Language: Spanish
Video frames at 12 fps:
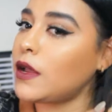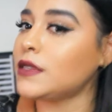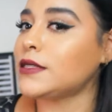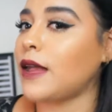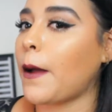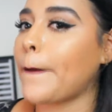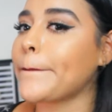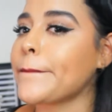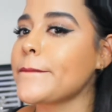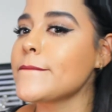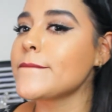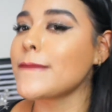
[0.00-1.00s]
ahí está
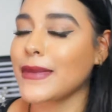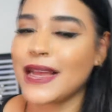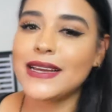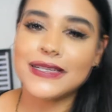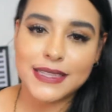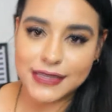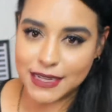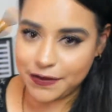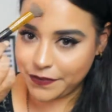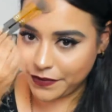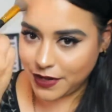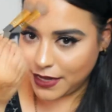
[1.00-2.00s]
este
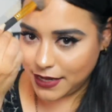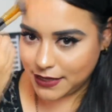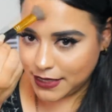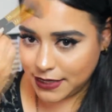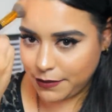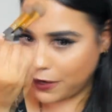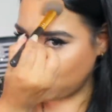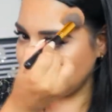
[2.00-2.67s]
sí este sí me